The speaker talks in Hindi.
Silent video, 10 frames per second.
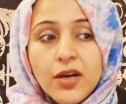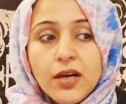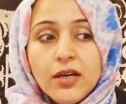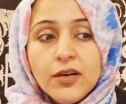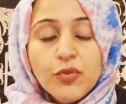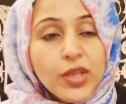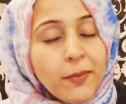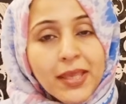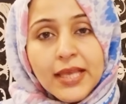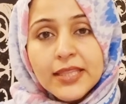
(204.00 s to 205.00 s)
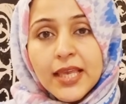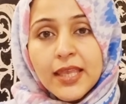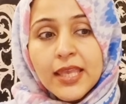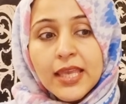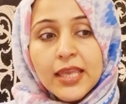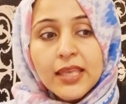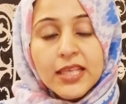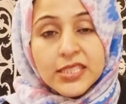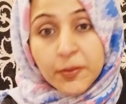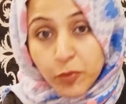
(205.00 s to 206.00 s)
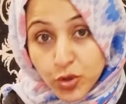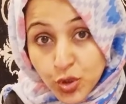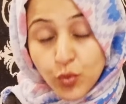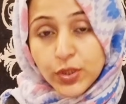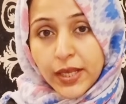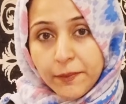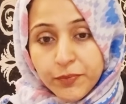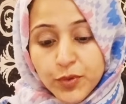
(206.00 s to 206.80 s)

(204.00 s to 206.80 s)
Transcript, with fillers: आ, वो ये भी कहते हैं कि ये सब कुछ झूठ है